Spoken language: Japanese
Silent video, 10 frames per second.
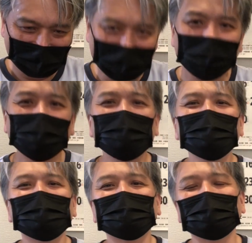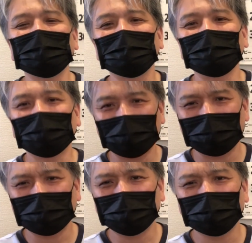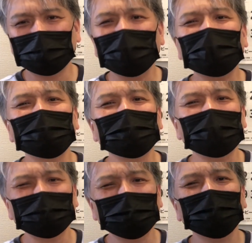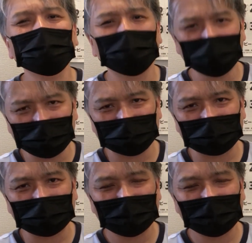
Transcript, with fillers: でもドンキさんはねもう品数で足元にも及びません。